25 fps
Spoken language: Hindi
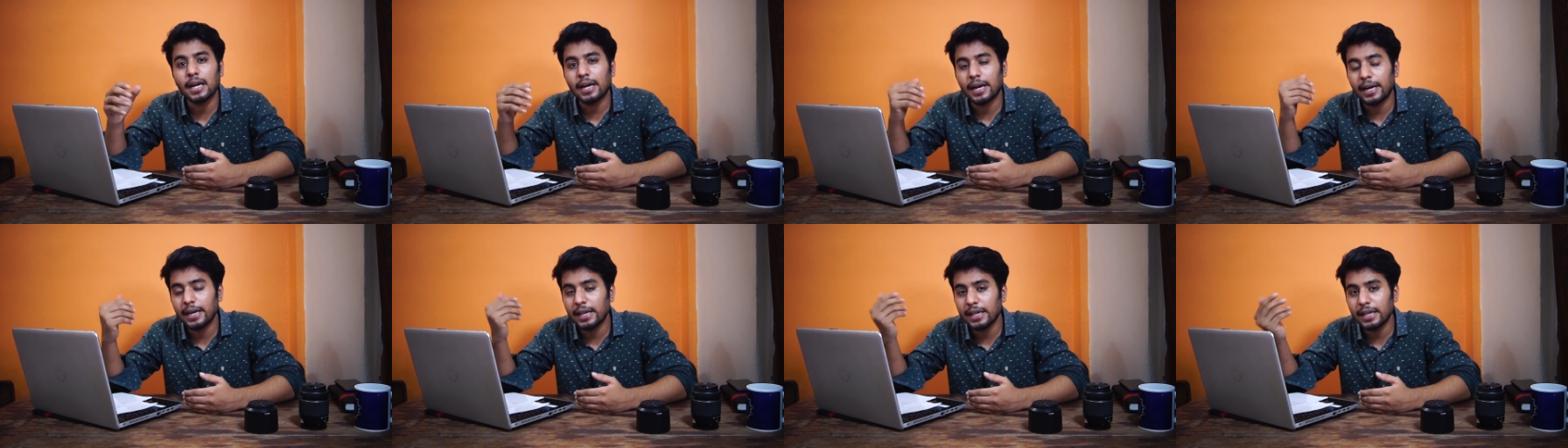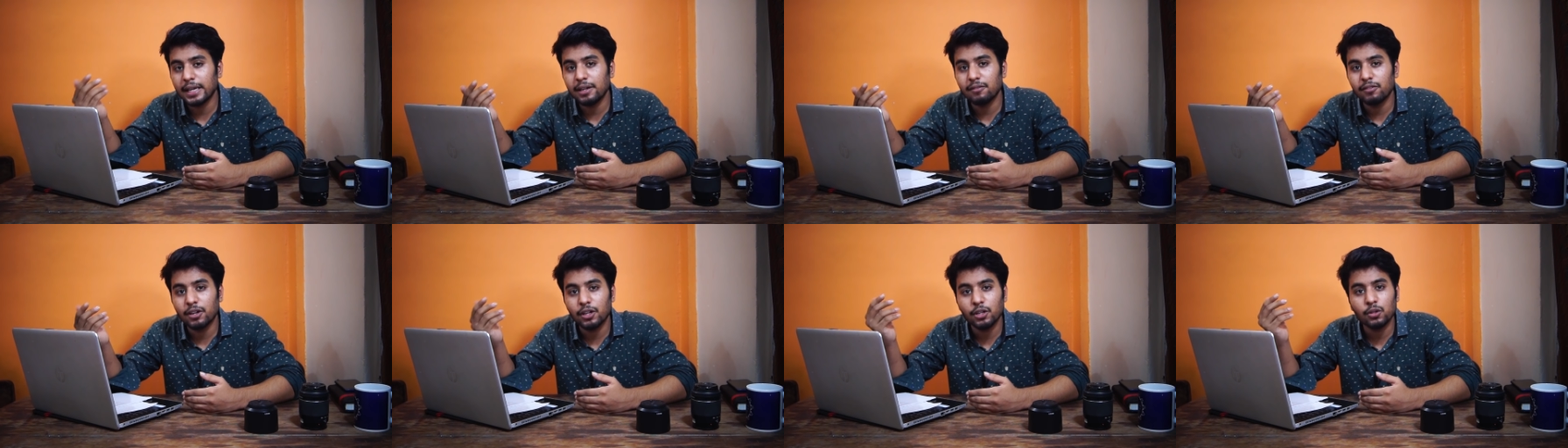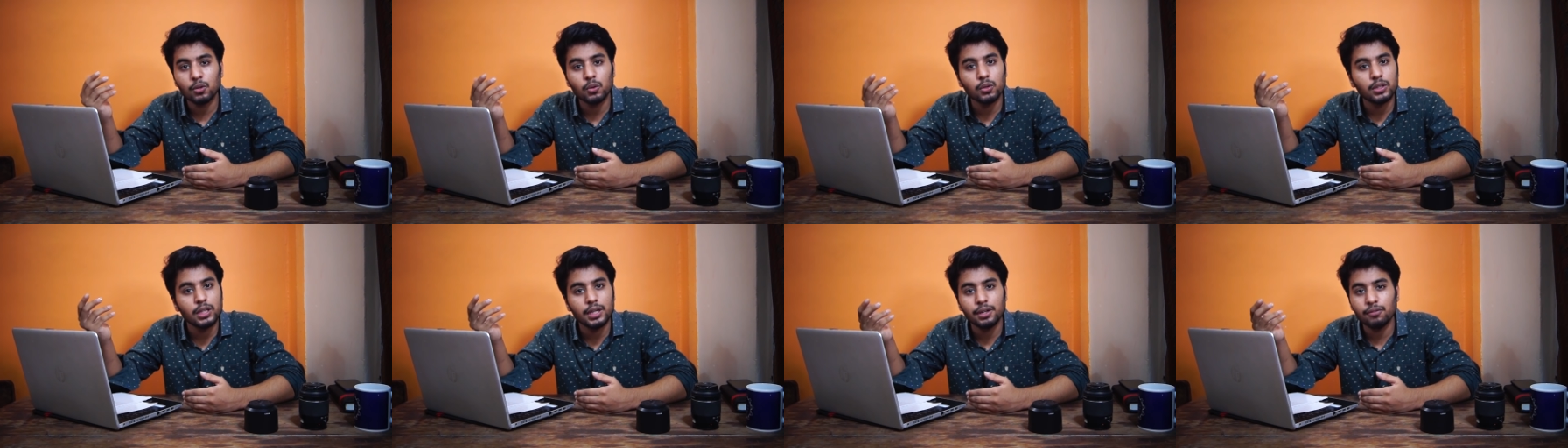कैटेगरी वन
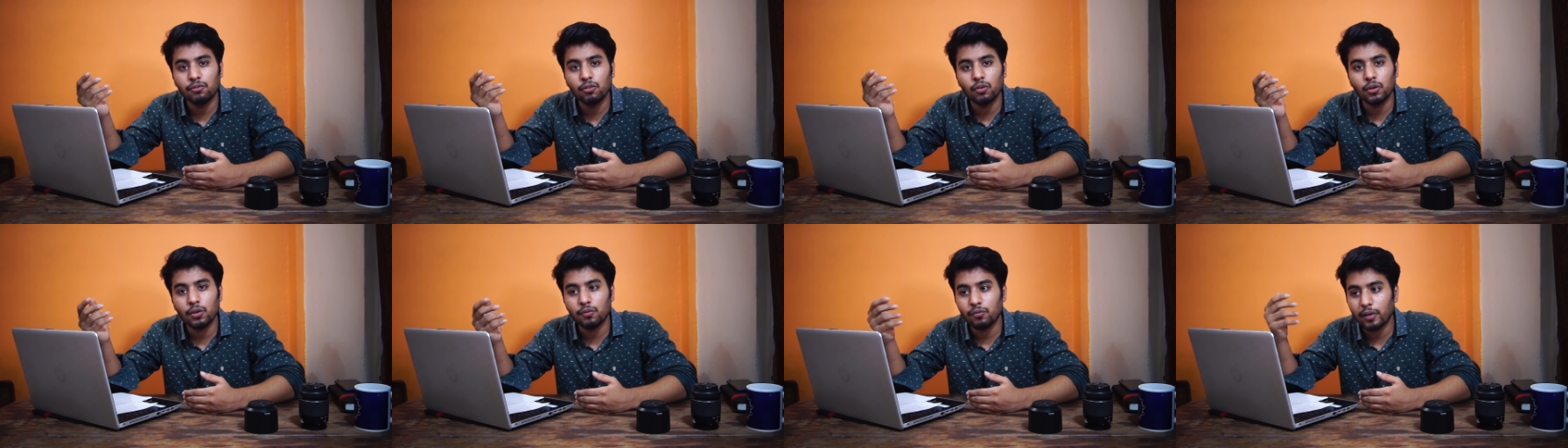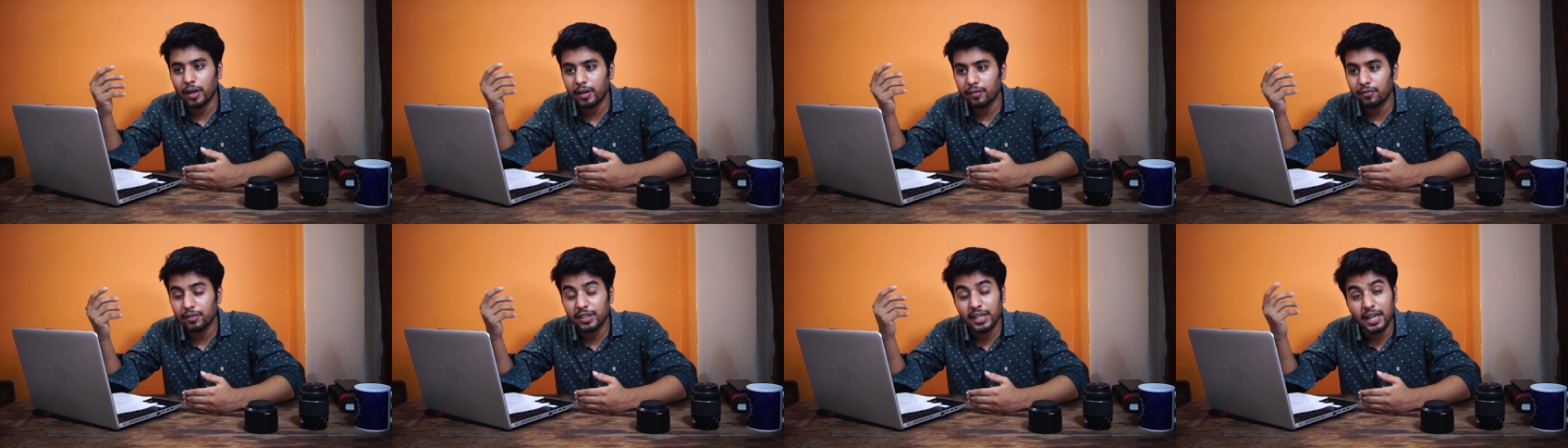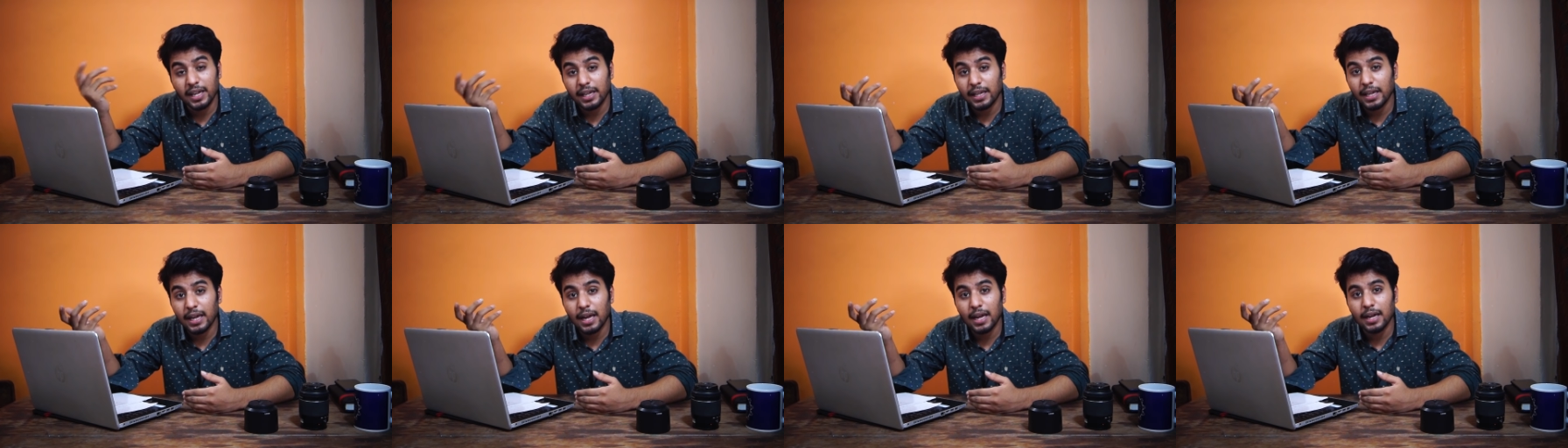टू थ्री फोर फाइव
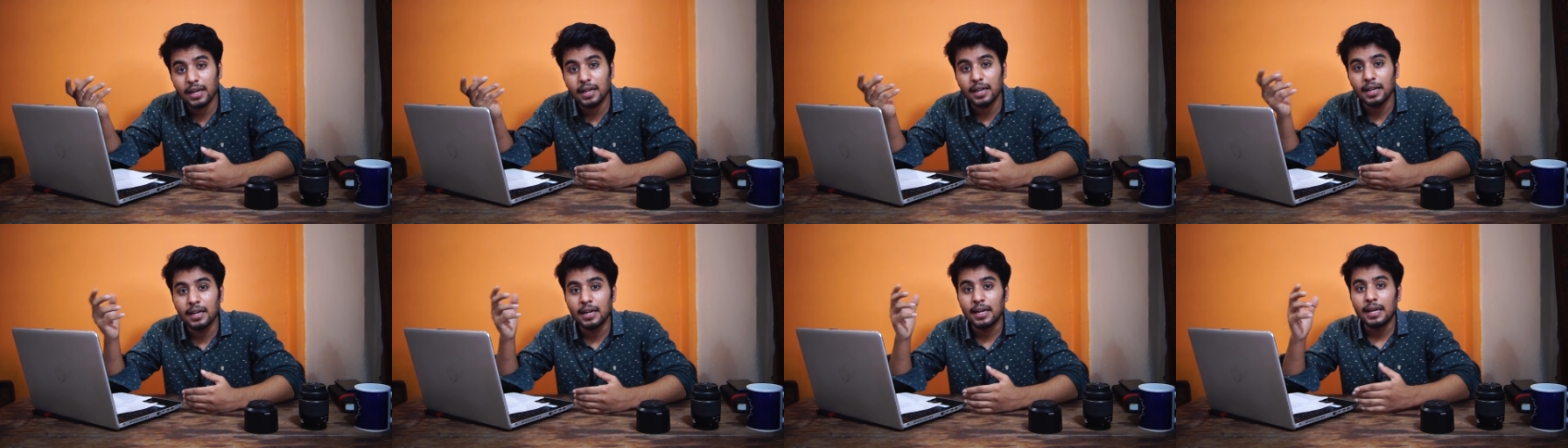ये क्या है